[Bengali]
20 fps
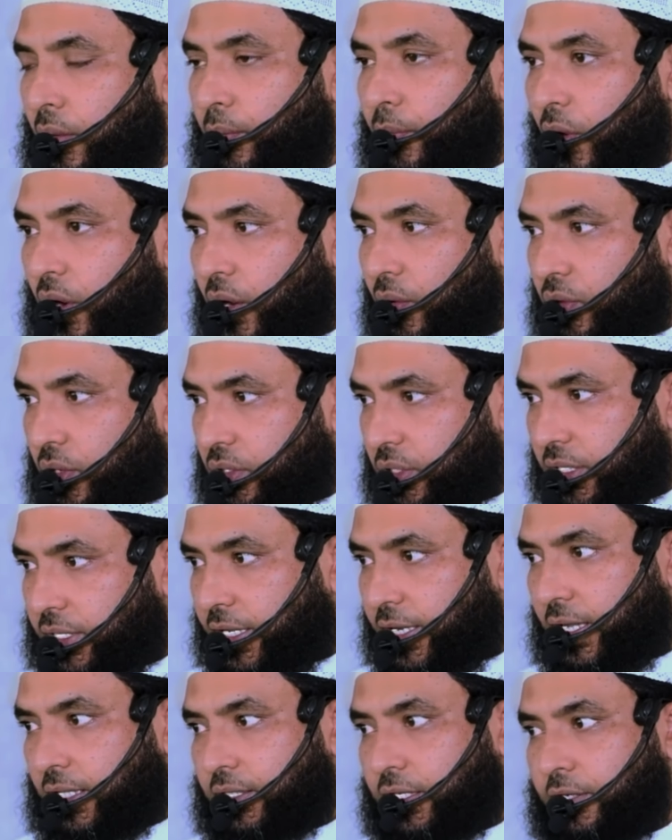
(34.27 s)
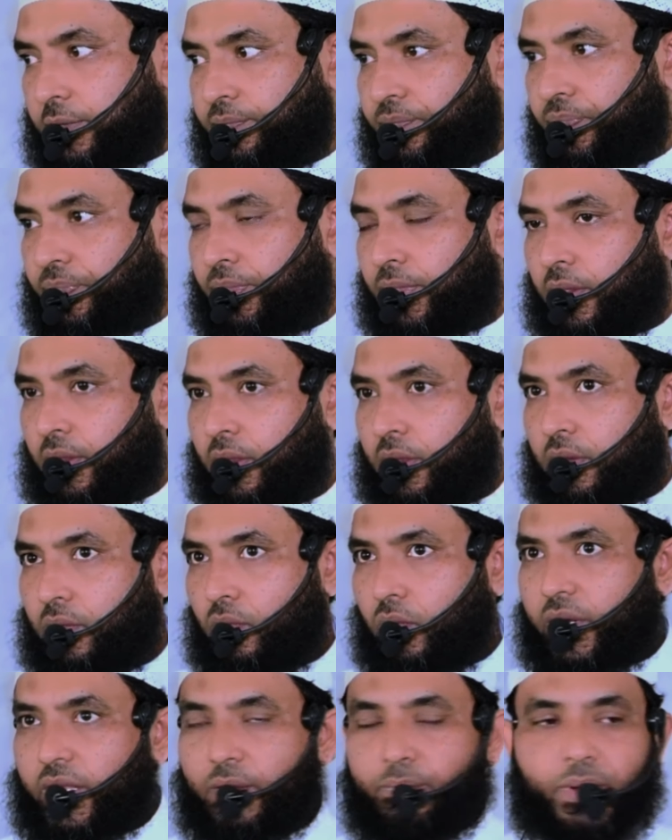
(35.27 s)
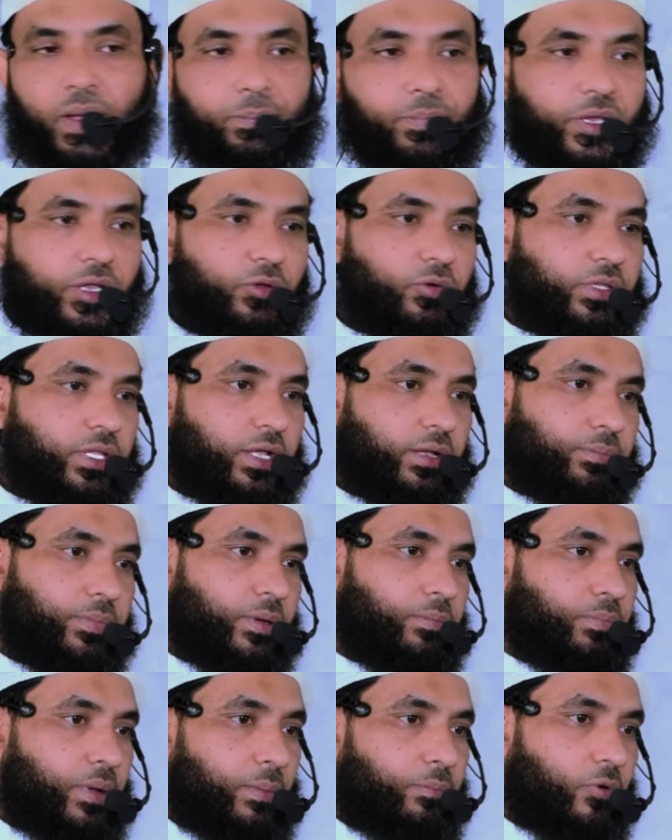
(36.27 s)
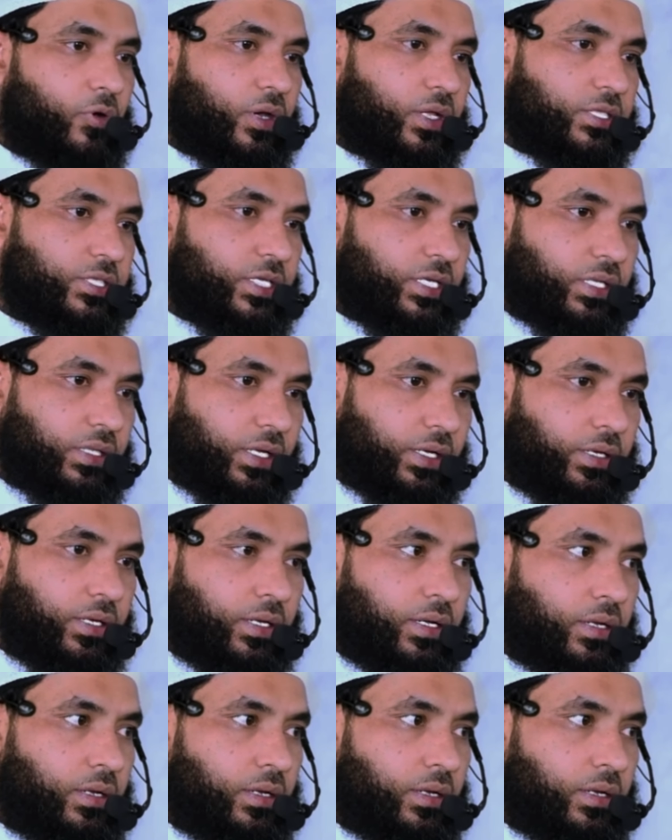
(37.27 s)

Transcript: পরায়ণতা দেখা দেয় অনেক পাপে কেউ দেখবেন পাপ করা ছেড়ে দেয়